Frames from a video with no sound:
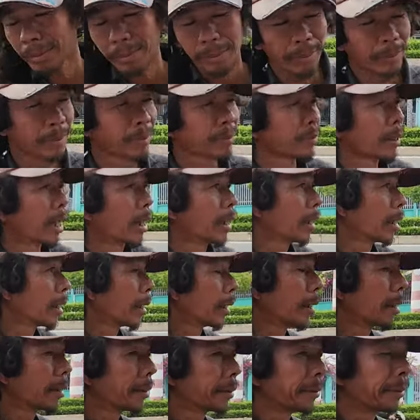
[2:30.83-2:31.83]
à chú
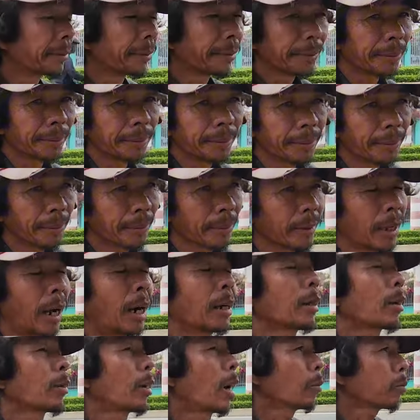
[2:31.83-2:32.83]
quê chú ở đâu ở
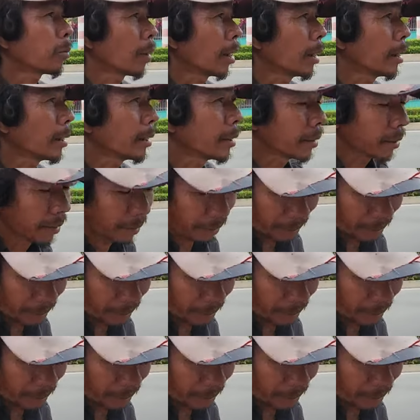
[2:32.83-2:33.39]
Châu Đốc á Châu Đốc